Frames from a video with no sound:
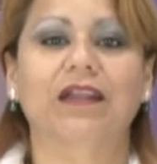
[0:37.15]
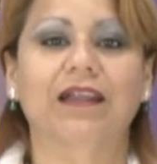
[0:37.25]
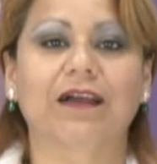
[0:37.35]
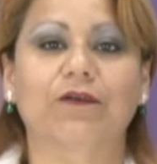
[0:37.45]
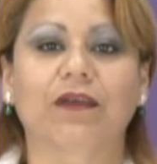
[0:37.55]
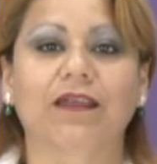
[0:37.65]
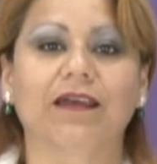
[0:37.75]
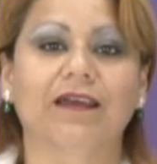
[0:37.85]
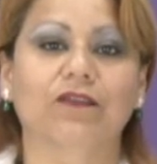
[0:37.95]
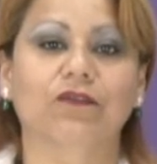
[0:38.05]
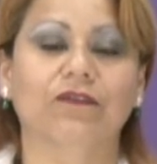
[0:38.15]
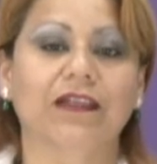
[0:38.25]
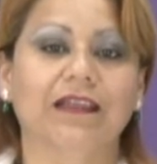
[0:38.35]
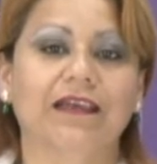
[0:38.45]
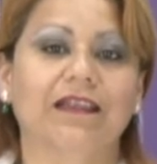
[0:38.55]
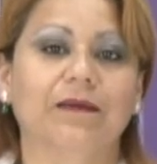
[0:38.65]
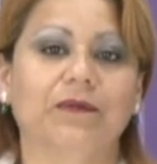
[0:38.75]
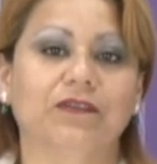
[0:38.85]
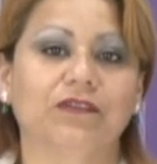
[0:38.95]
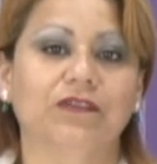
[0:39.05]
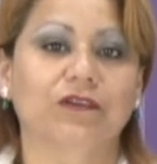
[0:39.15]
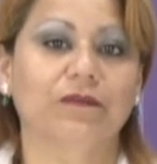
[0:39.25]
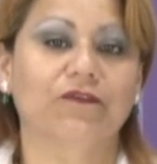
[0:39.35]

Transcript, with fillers: la acogida que tuve el día de la exposición,